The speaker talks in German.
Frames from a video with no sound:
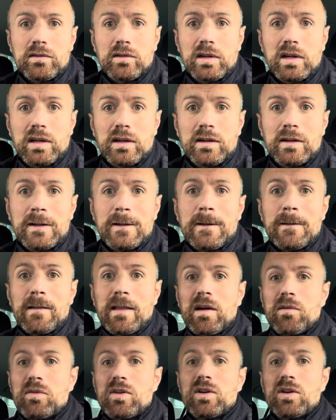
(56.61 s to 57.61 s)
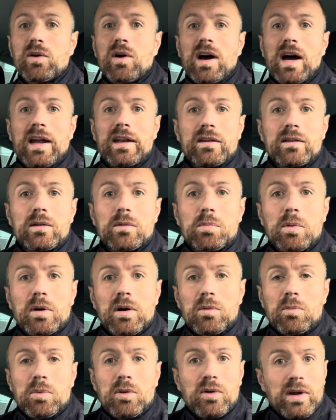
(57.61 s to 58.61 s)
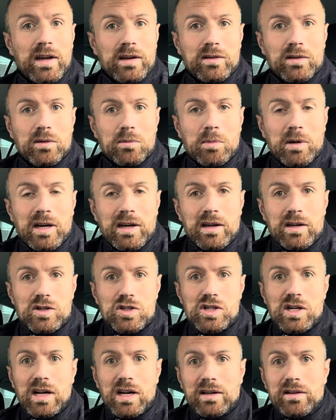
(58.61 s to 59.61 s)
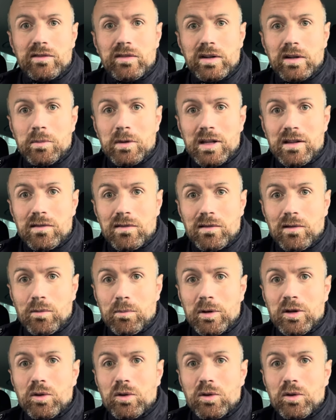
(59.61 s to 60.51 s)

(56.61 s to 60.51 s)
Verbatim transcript: Ja, er will noch einige Projekte bei Schalke will er mir jetzt noch mit